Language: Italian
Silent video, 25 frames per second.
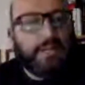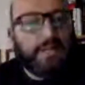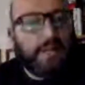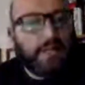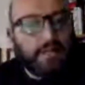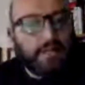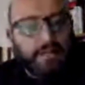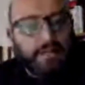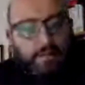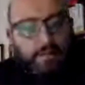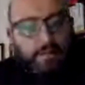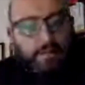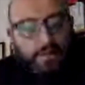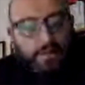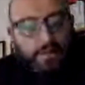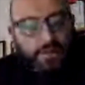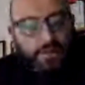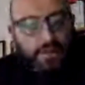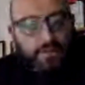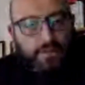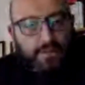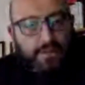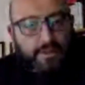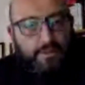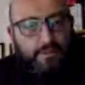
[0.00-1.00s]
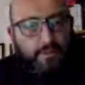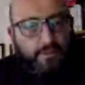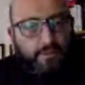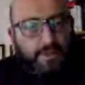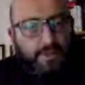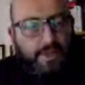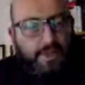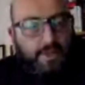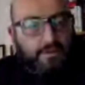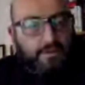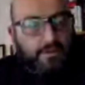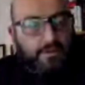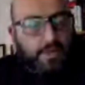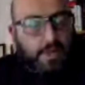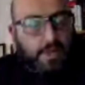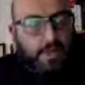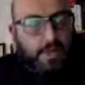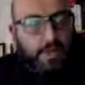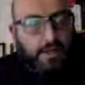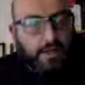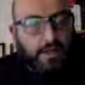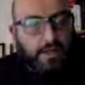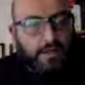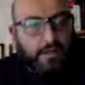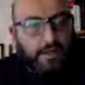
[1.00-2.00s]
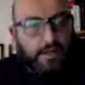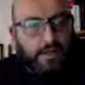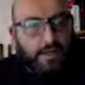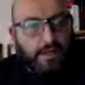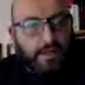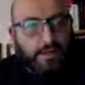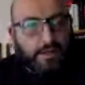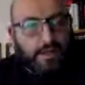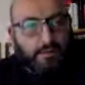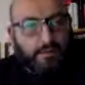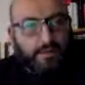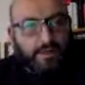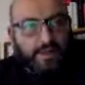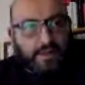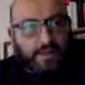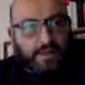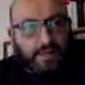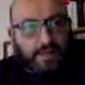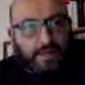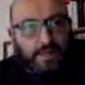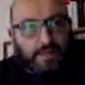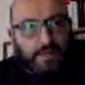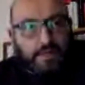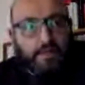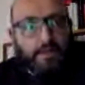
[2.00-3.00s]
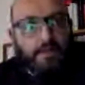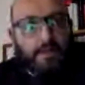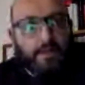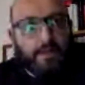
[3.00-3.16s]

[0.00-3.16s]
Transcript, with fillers: che è stato recentemente pubblicato da, da, da Panini